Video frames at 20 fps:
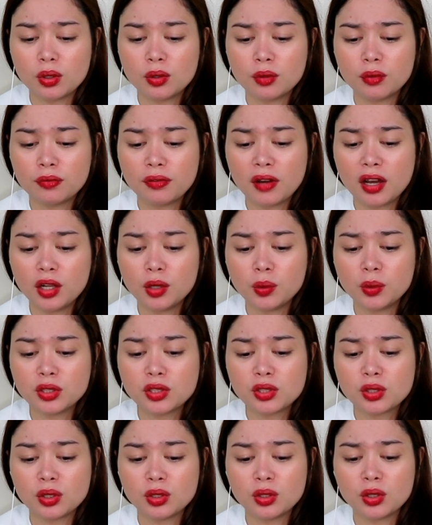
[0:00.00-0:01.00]
yung
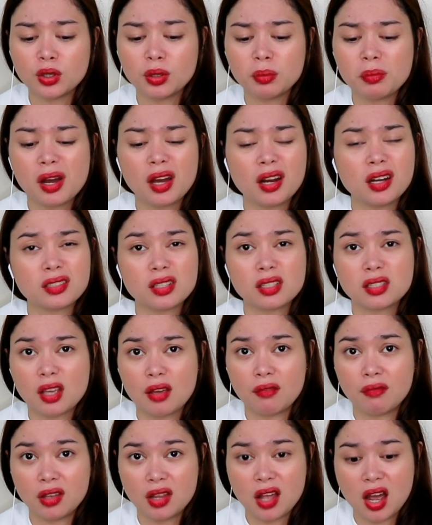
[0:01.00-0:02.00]
followers ko noon, mga nasa
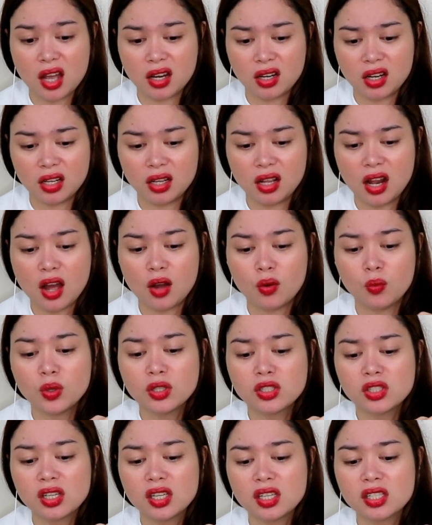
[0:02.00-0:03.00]
700 lang,
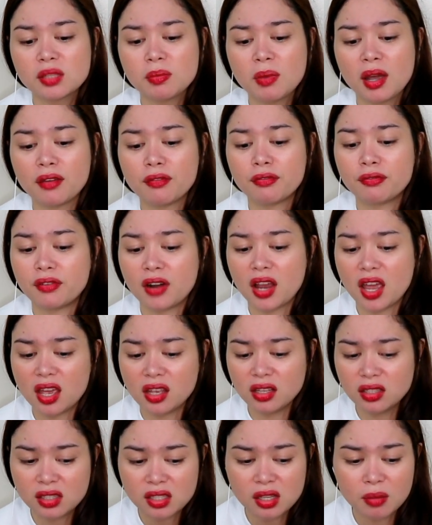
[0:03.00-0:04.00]
which is my
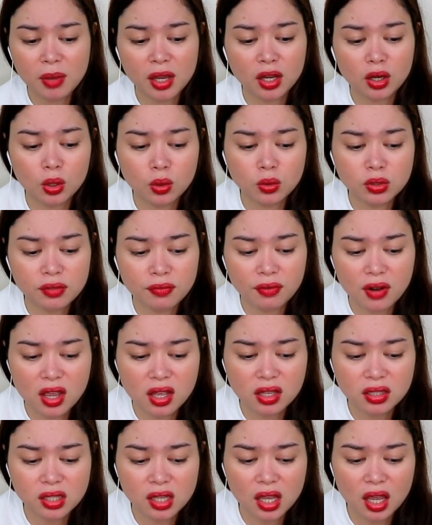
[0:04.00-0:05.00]
friends, my close
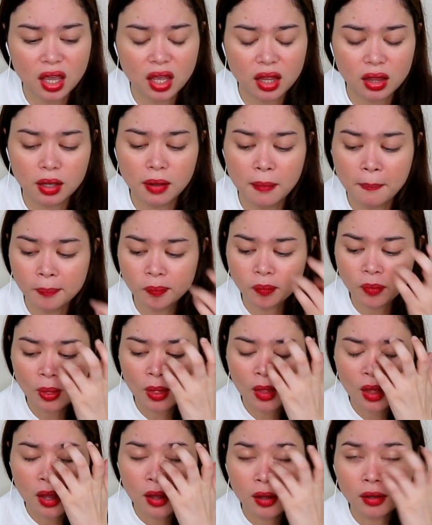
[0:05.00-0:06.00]
friends, and
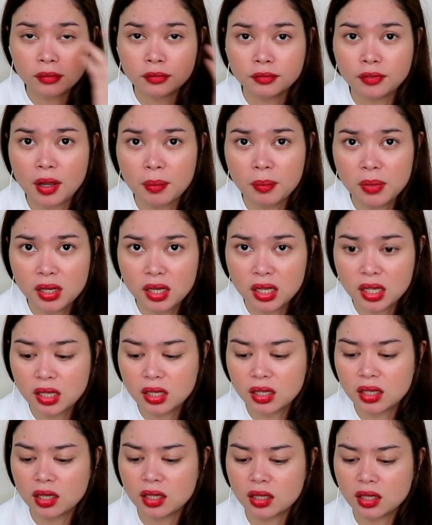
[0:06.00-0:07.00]

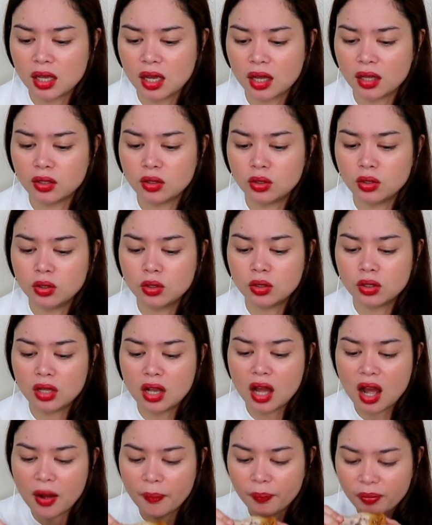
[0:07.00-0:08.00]
family, ganyan. Yun
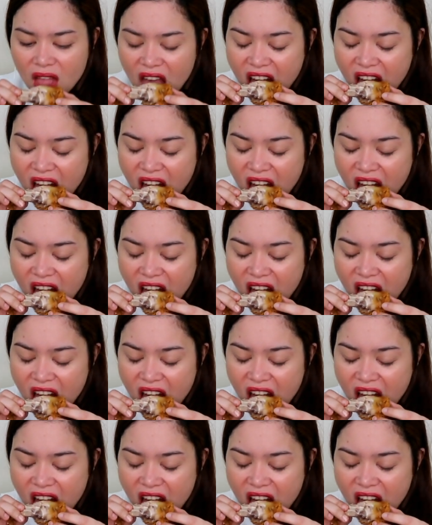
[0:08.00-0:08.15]
lang.